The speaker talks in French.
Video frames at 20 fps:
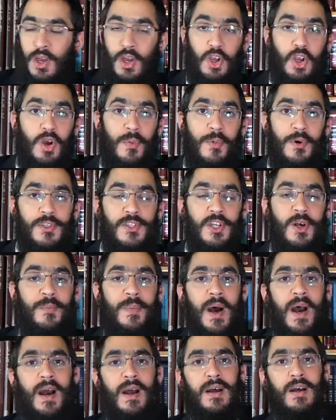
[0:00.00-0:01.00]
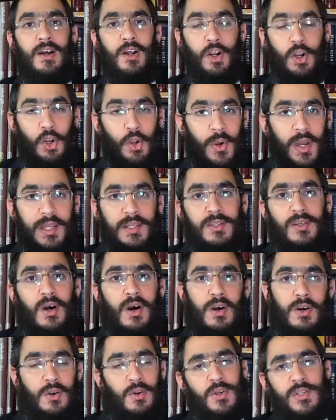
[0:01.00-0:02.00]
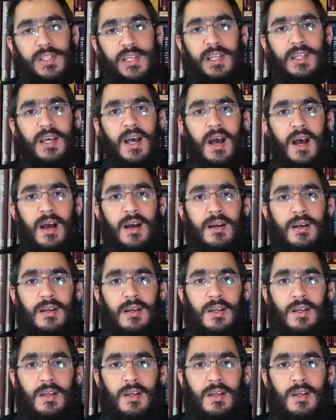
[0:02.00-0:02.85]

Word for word: Commençons par le hétrog, le cédra.